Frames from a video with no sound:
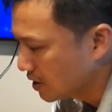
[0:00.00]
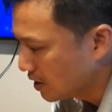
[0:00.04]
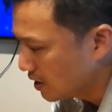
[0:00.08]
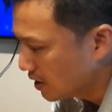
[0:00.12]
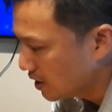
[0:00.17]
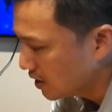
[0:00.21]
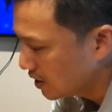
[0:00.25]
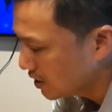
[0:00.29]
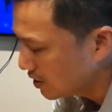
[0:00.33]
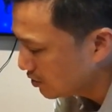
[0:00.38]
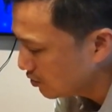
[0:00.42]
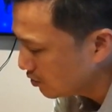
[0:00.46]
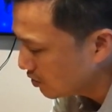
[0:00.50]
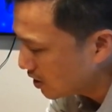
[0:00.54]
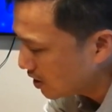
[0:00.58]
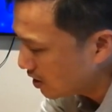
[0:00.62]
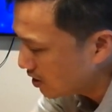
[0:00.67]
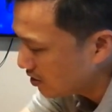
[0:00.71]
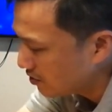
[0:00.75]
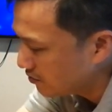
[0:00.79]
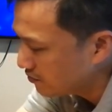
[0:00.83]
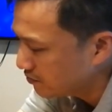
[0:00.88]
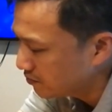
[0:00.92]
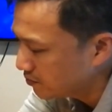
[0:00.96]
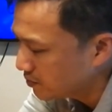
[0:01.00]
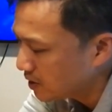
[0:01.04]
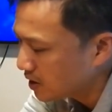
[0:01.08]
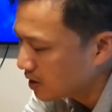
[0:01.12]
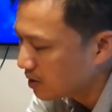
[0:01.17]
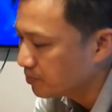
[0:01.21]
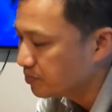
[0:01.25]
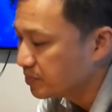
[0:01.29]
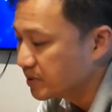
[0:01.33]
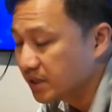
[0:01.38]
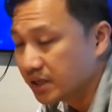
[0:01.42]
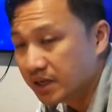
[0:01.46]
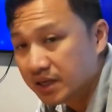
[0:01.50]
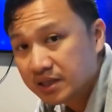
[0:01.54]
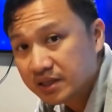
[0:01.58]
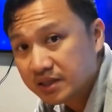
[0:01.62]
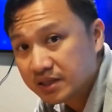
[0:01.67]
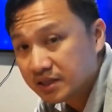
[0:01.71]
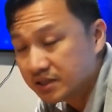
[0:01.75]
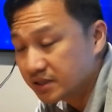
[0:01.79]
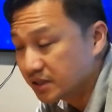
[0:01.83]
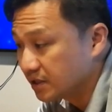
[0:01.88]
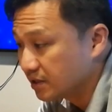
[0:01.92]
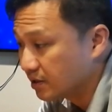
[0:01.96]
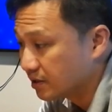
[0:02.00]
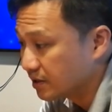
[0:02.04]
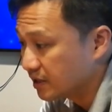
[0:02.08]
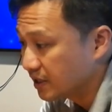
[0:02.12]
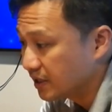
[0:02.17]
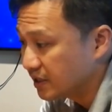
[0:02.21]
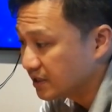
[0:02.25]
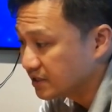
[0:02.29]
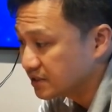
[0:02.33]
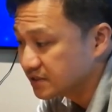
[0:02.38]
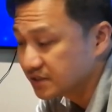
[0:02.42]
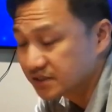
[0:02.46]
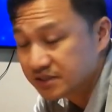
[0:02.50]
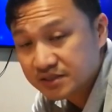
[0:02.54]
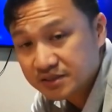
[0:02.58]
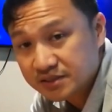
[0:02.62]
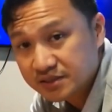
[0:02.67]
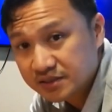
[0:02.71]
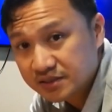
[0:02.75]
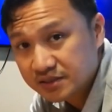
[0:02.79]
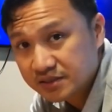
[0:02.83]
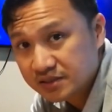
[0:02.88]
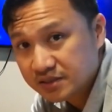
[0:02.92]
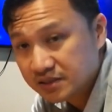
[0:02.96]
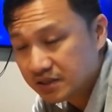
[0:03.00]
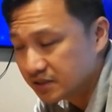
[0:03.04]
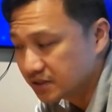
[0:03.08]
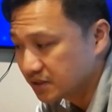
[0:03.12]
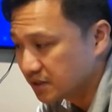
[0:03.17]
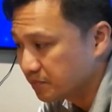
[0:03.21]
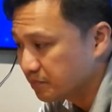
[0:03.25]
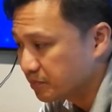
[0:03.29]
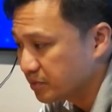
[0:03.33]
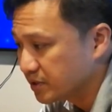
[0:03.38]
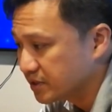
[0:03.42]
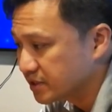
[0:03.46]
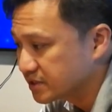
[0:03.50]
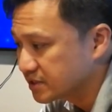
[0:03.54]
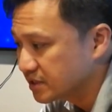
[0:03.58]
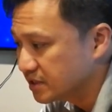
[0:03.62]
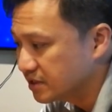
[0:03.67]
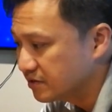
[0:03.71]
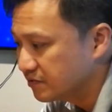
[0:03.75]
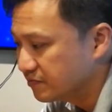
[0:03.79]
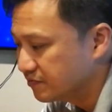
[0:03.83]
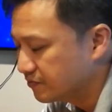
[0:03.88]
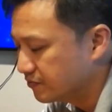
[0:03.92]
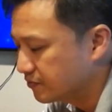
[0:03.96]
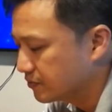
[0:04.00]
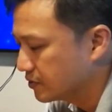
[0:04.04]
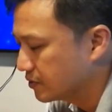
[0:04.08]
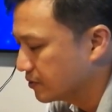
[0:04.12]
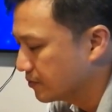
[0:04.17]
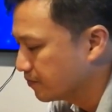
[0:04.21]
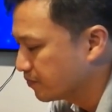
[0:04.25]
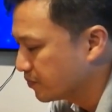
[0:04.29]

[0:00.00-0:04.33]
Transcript: And you have mga PL na TRS, na tip ring sleeve.